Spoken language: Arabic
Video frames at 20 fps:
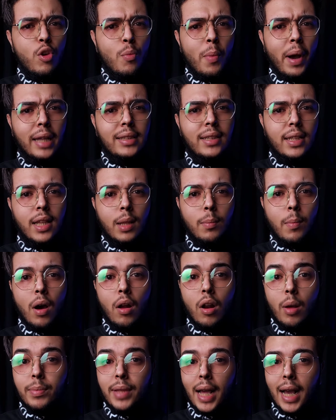يوم خدت
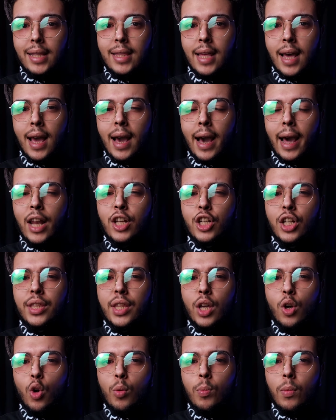البقره بتاعتها
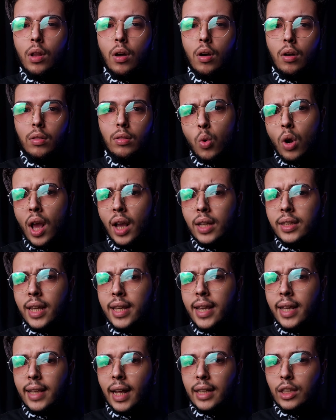علشان تاكل من الارض
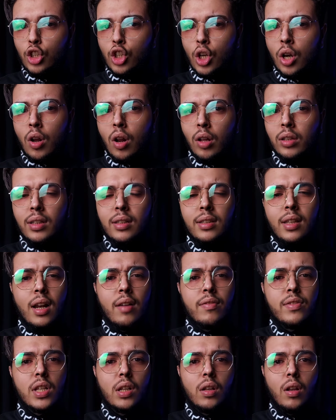وراحت هي تحت شجره
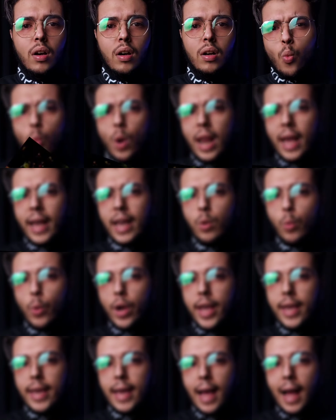تدرى في ظلها ولكن
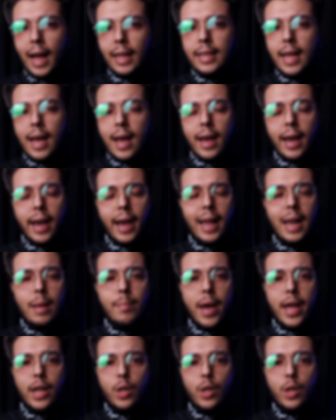وهي قاعده غلبها